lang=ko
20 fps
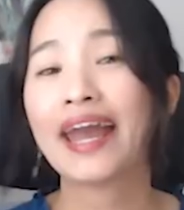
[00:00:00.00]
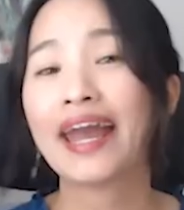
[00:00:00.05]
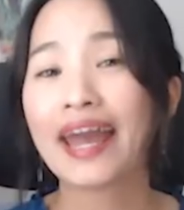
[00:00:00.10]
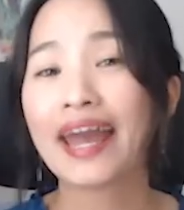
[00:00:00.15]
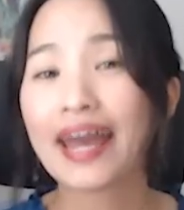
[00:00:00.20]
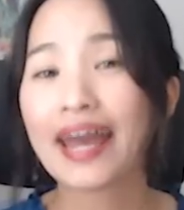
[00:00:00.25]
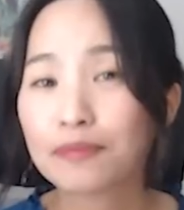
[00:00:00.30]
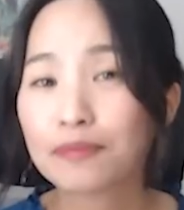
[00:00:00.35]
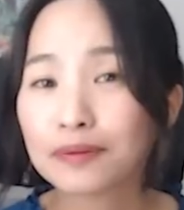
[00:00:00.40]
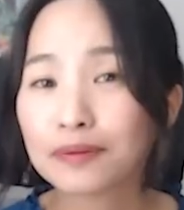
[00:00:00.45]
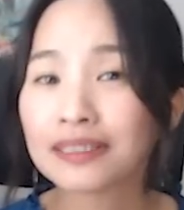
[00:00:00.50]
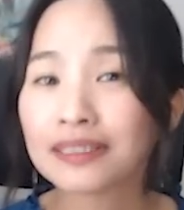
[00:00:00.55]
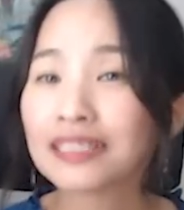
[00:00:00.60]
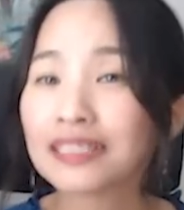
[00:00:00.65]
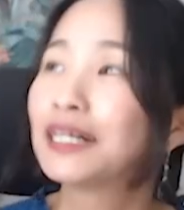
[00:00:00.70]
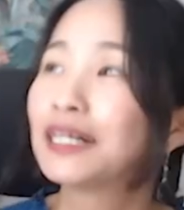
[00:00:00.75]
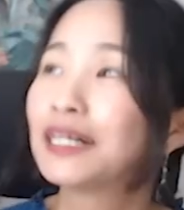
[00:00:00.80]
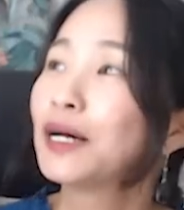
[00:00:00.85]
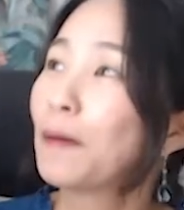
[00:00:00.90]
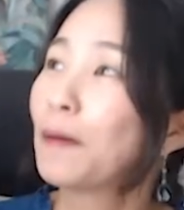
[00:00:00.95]
have
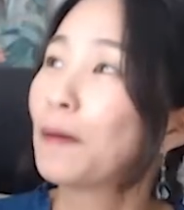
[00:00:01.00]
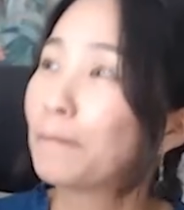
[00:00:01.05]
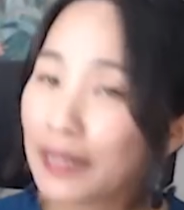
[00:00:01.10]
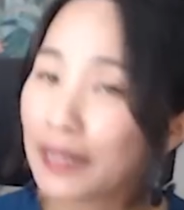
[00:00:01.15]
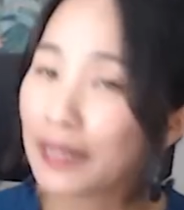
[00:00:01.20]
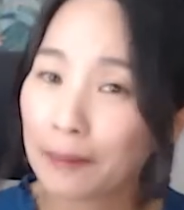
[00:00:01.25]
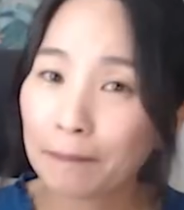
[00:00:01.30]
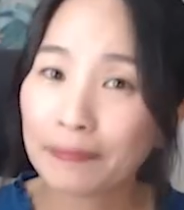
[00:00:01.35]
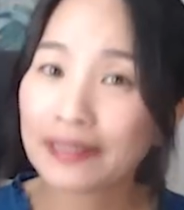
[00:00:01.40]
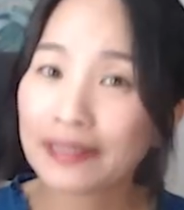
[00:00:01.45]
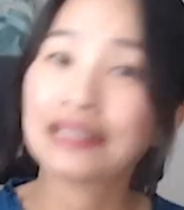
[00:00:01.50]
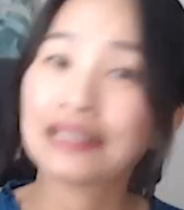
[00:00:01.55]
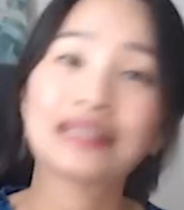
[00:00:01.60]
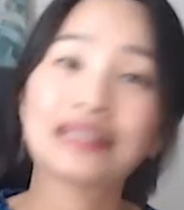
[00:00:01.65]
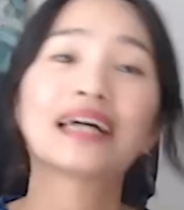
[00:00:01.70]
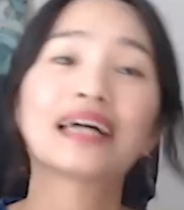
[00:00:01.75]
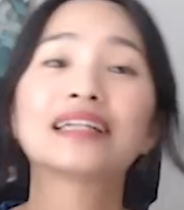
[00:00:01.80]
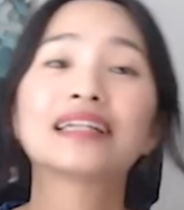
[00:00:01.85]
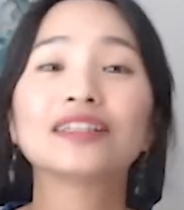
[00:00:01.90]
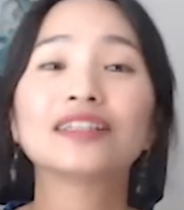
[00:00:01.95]

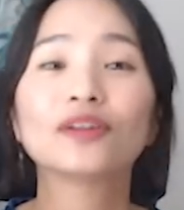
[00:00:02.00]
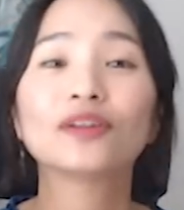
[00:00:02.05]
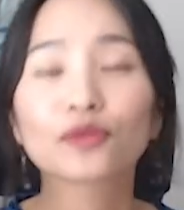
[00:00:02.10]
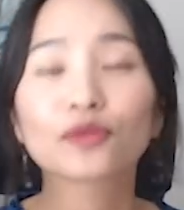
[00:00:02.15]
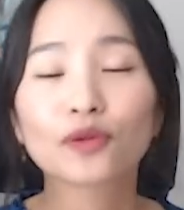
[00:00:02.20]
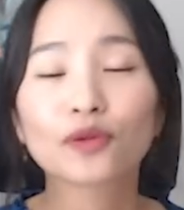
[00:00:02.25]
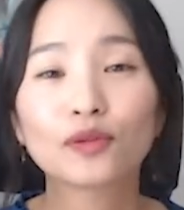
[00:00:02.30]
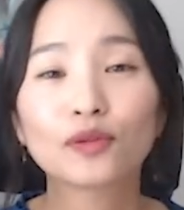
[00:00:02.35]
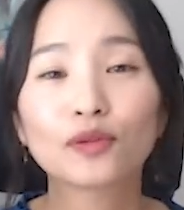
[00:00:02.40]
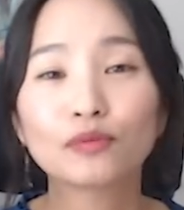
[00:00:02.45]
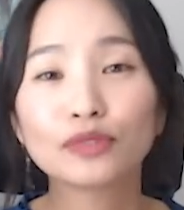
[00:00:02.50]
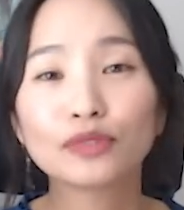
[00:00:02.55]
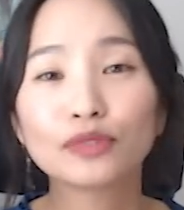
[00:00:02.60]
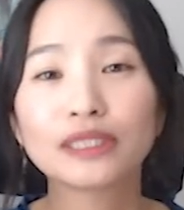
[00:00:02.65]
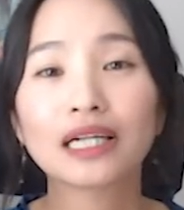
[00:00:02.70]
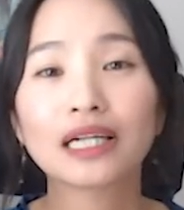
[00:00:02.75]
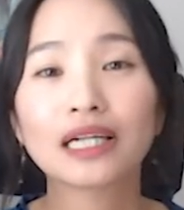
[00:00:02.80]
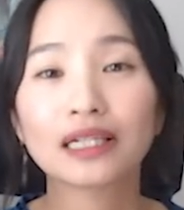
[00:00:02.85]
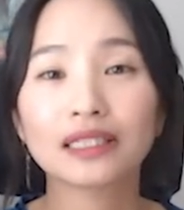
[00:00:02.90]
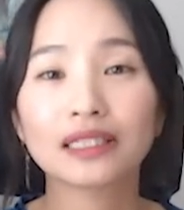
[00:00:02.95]
PP라는 녀석을
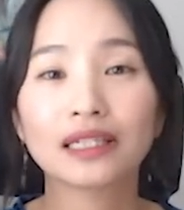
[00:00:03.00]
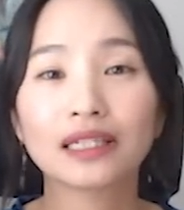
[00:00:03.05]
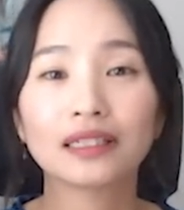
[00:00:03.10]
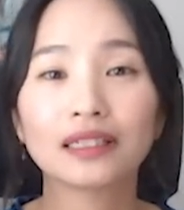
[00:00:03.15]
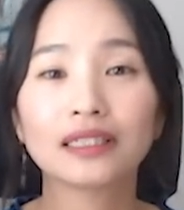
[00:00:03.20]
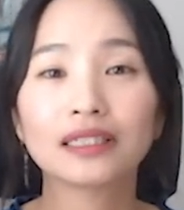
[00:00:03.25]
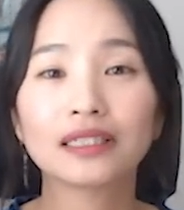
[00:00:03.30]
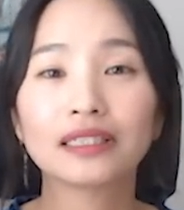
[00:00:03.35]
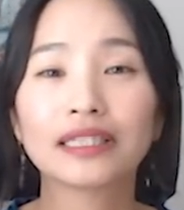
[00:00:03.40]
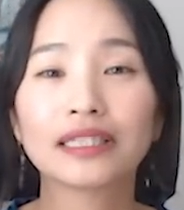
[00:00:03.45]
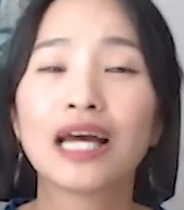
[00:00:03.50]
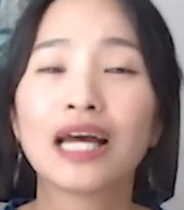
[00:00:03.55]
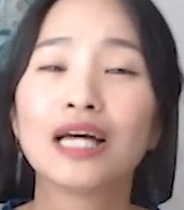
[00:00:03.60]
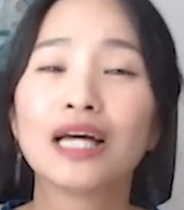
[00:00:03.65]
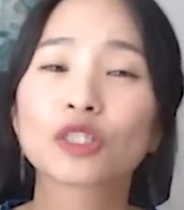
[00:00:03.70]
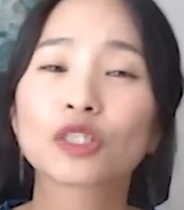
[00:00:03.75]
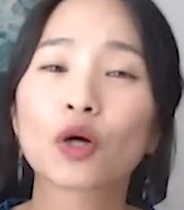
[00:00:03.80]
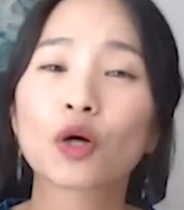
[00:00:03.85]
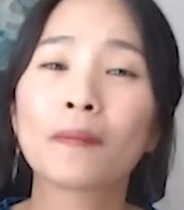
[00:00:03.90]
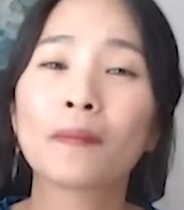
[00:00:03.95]
무시하기에는
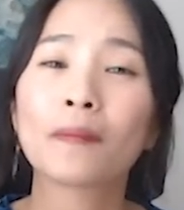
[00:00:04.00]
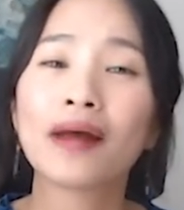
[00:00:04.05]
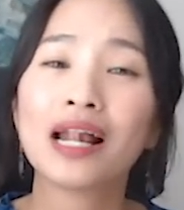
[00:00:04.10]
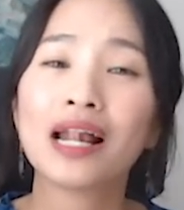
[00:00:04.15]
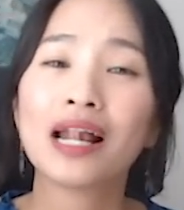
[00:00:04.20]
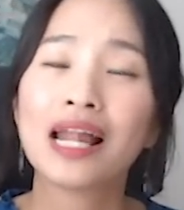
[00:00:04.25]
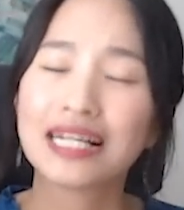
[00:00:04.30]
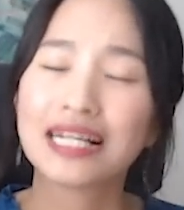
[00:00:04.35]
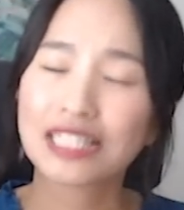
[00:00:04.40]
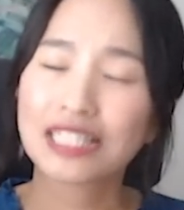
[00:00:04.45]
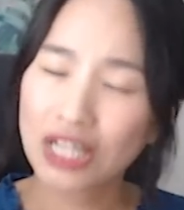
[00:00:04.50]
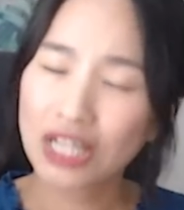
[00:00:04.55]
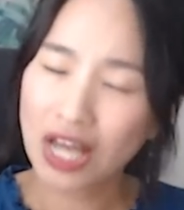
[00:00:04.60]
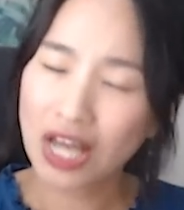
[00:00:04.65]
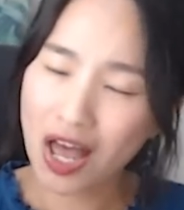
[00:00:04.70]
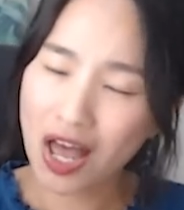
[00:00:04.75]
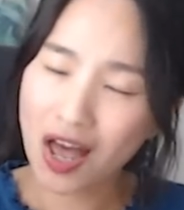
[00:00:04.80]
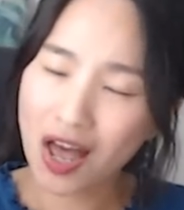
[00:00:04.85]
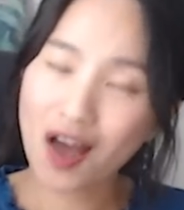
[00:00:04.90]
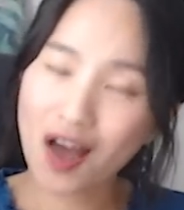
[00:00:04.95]
정말
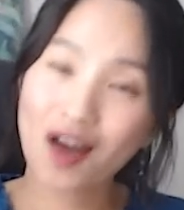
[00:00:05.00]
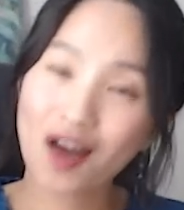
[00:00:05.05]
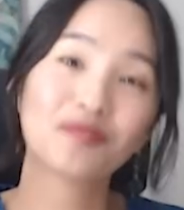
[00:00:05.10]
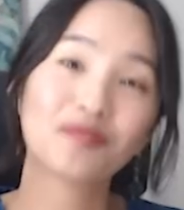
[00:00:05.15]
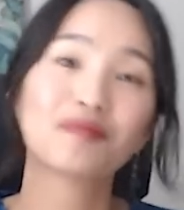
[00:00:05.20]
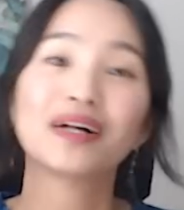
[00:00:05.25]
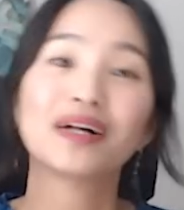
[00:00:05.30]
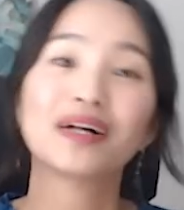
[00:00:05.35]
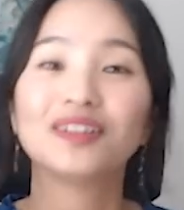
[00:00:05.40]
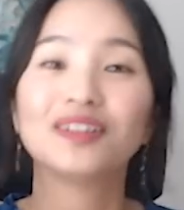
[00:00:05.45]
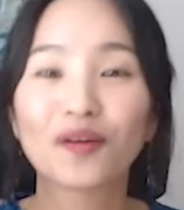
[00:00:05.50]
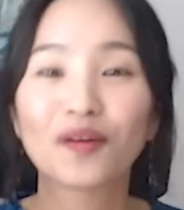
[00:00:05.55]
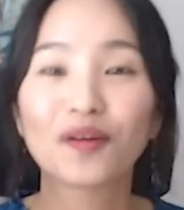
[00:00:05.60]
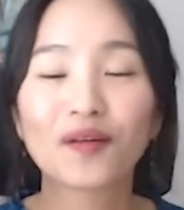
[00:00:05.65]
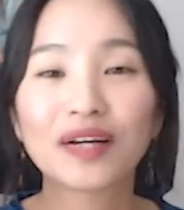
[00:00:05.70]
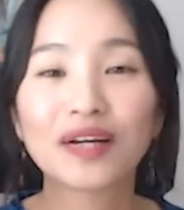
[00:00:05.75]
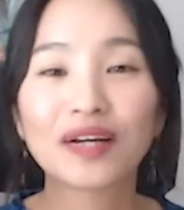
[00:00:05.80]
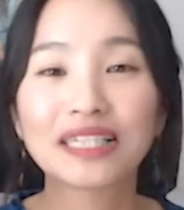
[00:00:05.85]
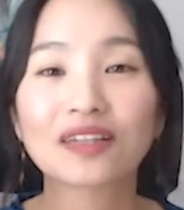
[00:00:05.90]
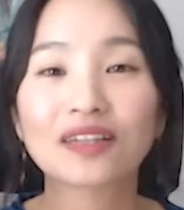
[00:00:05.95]
정말
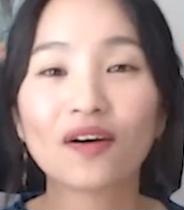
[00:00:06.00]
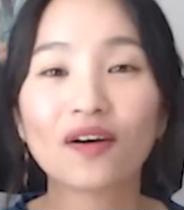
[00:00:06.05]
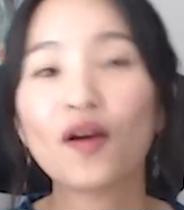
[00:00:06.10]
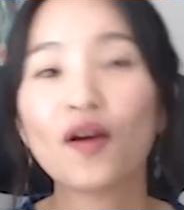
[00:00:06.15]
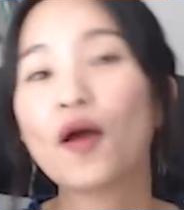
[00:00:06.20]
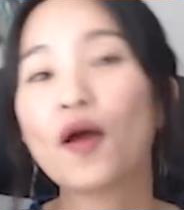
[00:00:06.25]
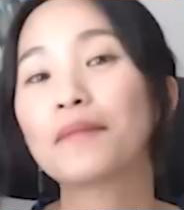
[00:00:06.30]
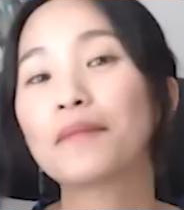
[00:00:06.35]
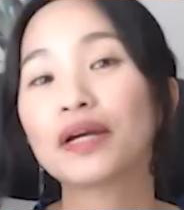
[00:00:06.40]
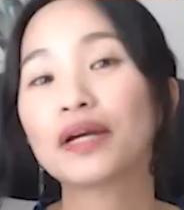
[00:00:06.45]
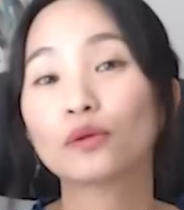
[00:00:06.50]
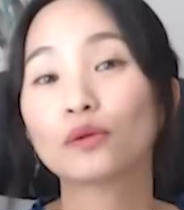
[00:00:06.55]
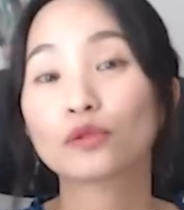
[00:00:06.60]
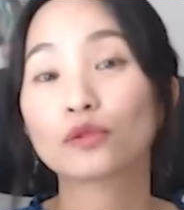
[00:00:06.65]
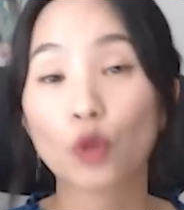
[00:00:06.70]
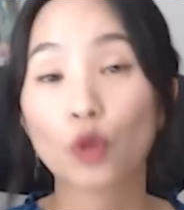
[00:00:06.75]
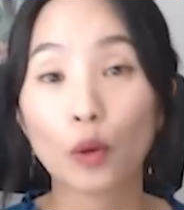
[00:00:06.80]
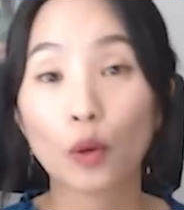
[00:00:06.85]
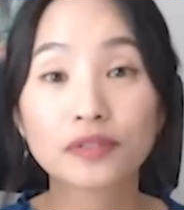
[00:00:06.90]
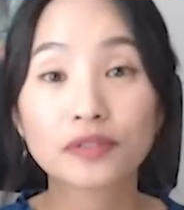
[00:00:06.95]
영어에서 빼놓을
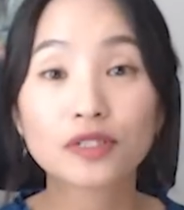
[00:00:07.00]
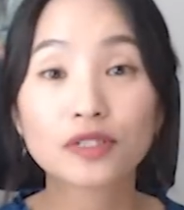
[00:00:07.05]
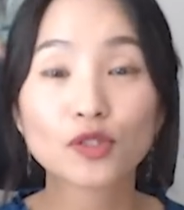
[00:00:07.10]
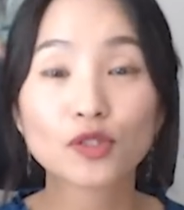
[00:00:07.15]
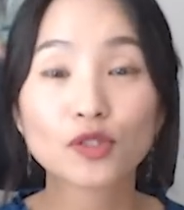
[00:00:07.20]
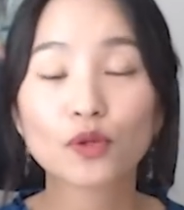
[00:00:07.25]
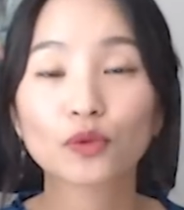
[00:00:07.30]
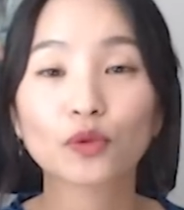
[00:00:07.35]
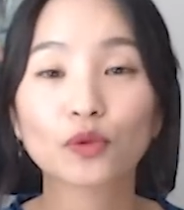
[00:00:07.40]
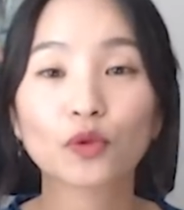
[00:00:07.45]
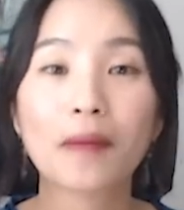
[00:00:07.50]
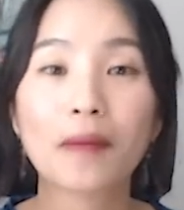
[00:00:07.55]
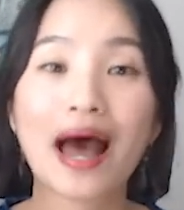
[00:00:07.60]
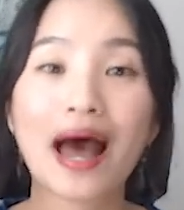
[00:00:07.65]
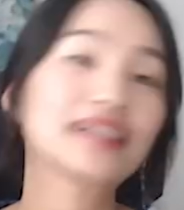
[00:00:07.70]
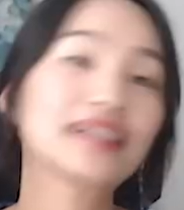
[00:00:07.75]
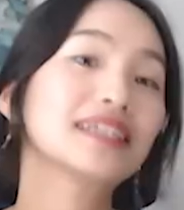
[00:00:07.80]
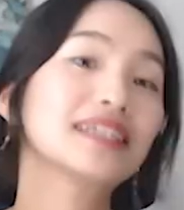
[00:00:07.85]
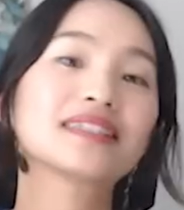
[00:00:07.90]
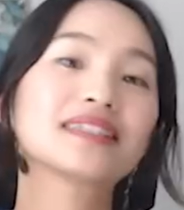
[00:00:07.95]
수 없을 정도로
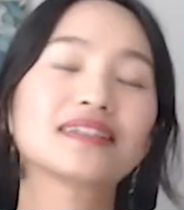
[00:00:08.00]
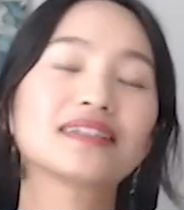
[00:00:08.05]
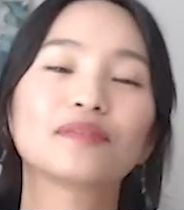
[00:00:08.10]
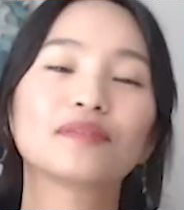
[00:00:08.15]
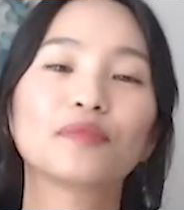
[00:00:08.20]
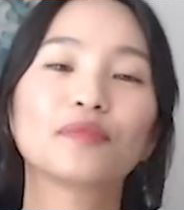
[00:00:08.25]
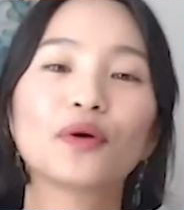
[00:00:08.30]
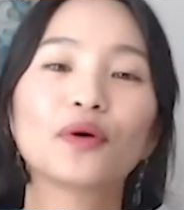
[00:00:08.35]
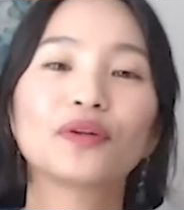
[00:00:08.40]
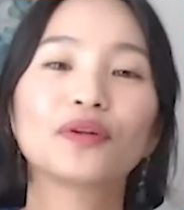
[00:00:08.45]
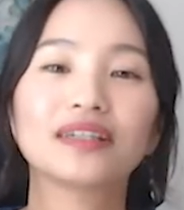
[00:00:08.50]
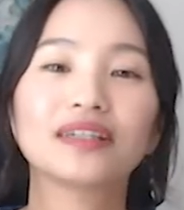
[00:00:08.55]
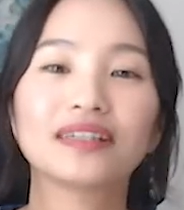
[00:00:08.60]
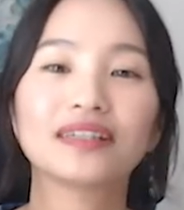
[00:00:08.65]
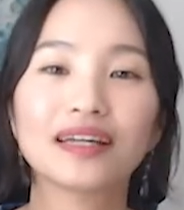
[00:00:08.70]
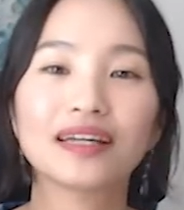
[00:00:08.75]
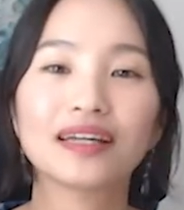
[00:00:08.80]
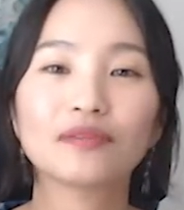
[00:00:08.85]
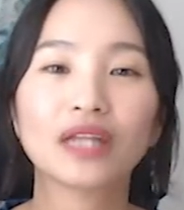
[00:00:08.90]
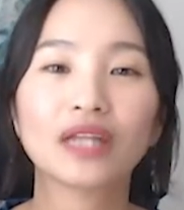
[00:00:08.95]
많이 쓰이는 표현이기
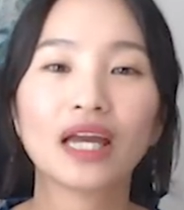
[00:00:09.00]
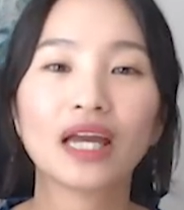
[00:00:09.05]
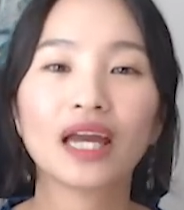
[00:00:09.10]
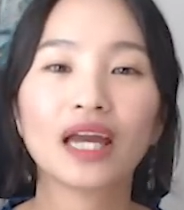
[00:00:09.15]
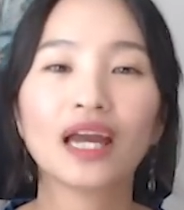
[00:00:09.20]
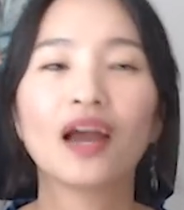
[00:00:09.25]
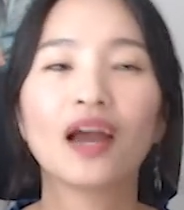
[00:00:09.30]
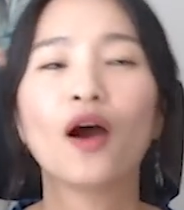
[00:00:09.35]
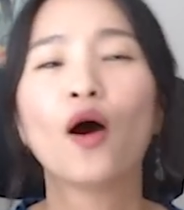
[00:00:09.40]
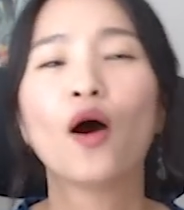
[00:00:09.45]
때문에